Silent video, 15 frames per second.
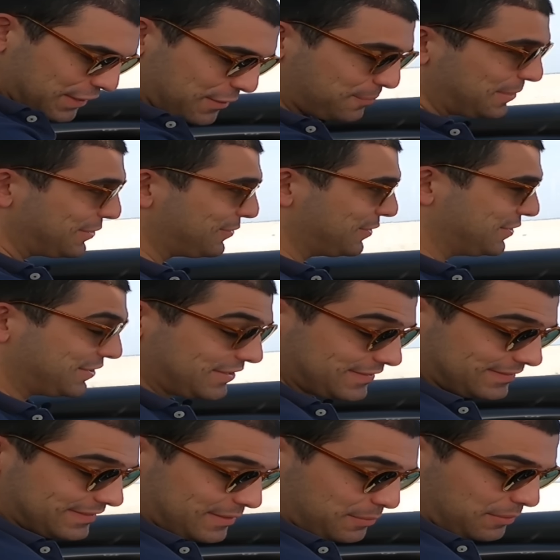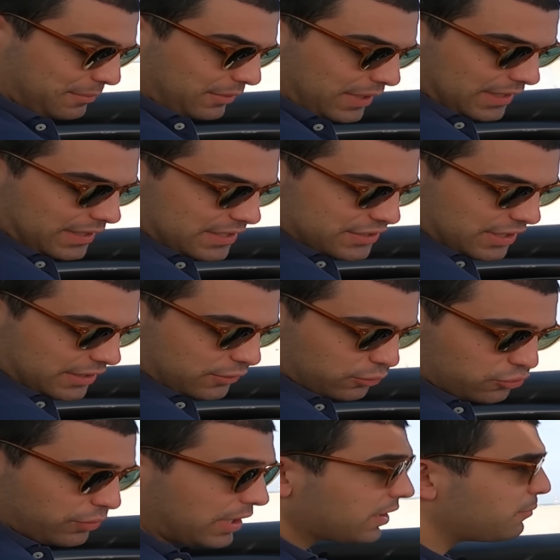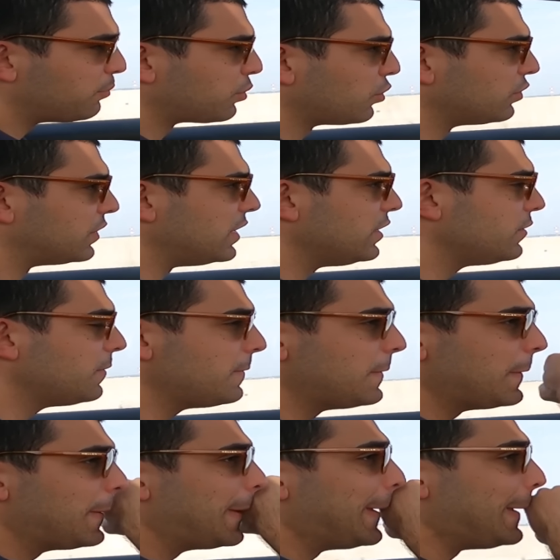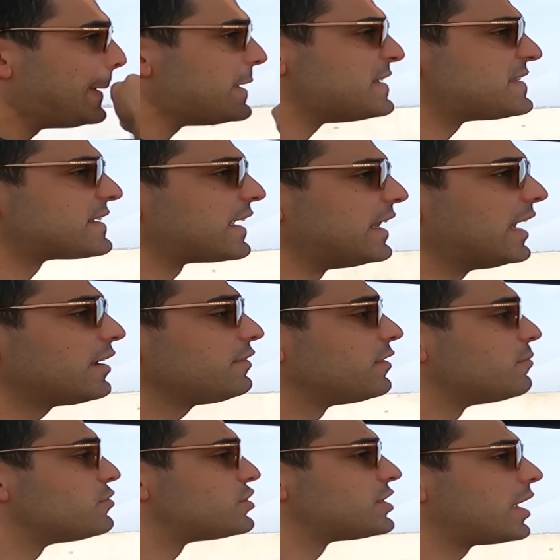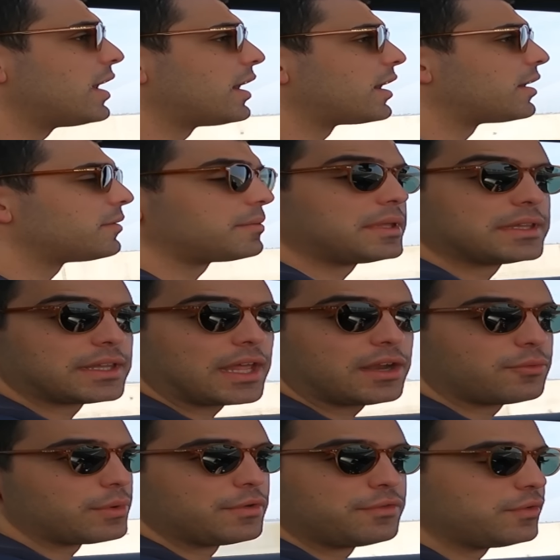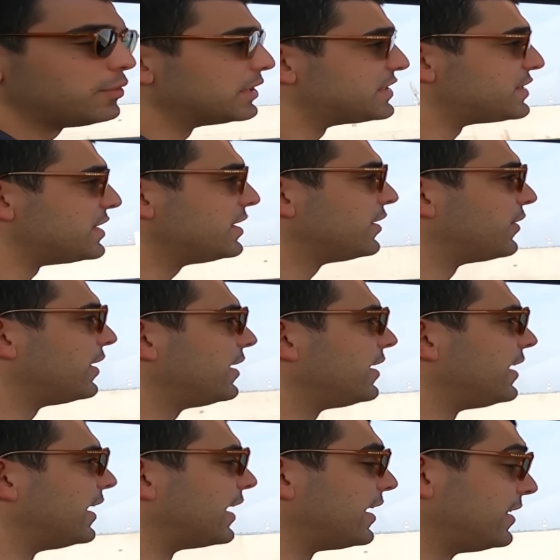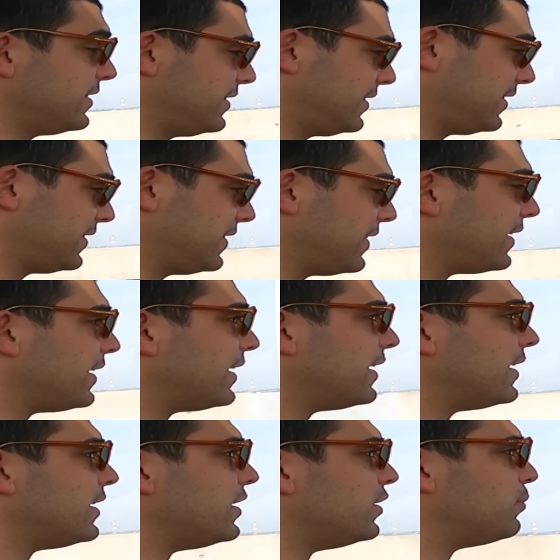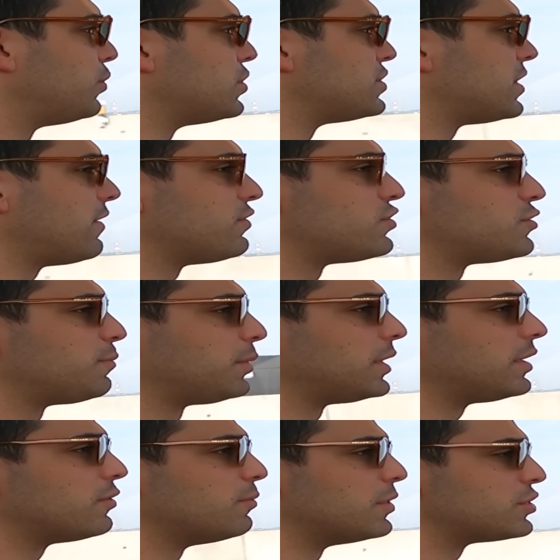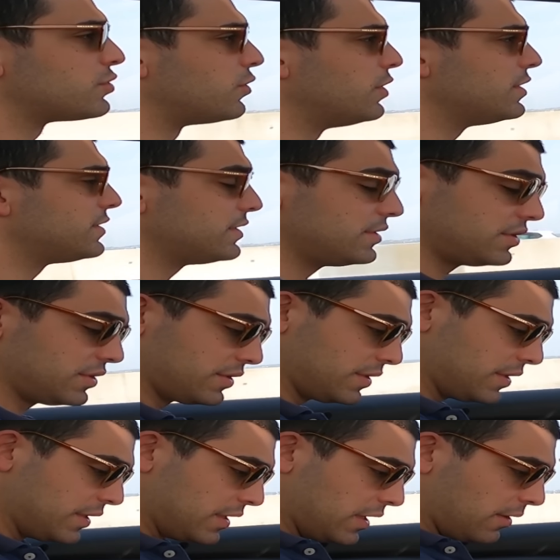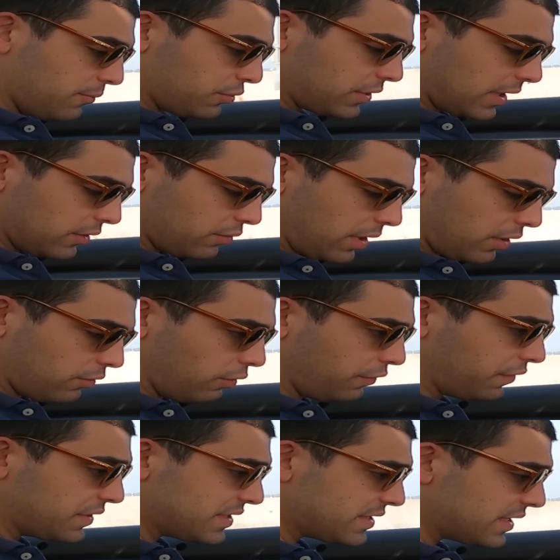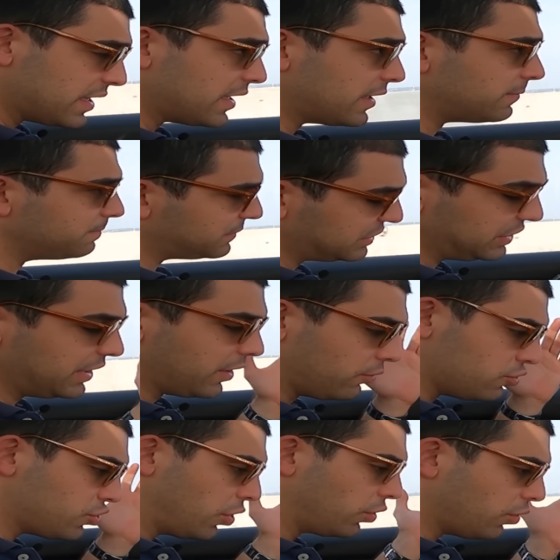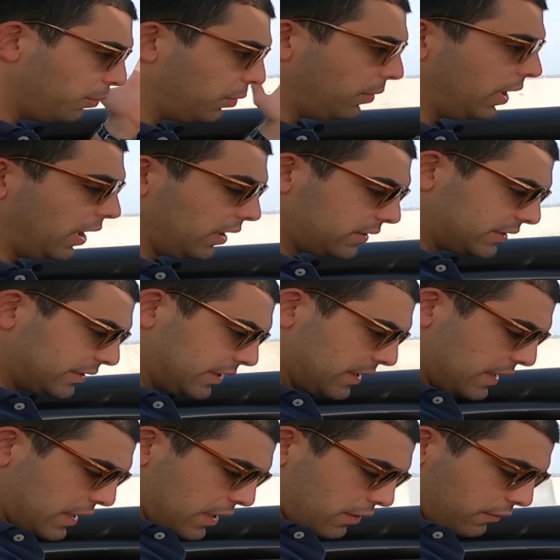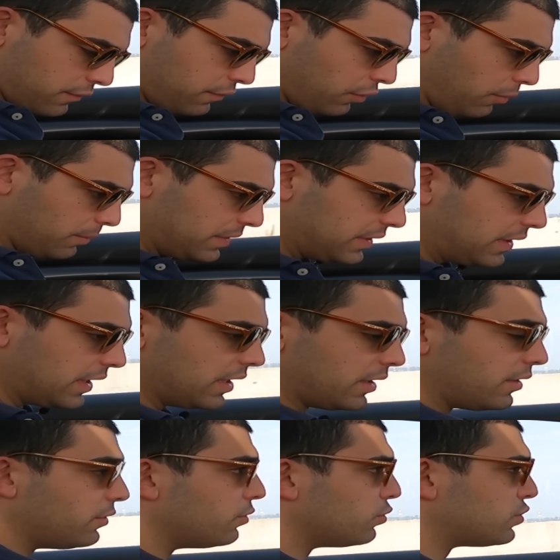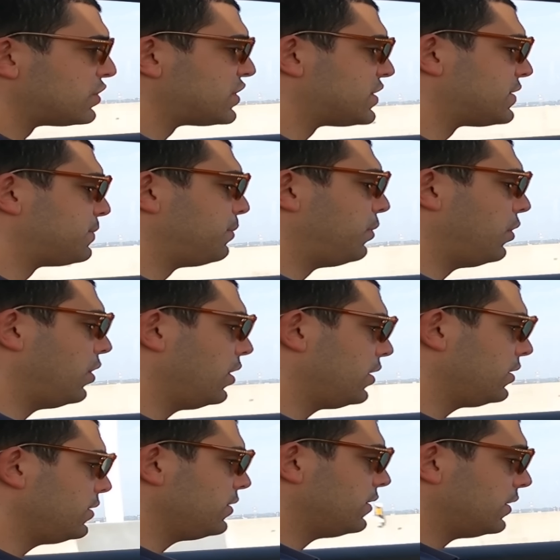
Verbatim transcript: aqui comigo hoje? Em primeiro lugar, tenho já aqui o drag prontinho. E se calhar vamos já arrebentar a review assim, não é? Em grande e depois já vos explico umas coisas. Portanto, o que é que eu vou fazer? Sim, é um John Cooper Works. Vou meter no Spore,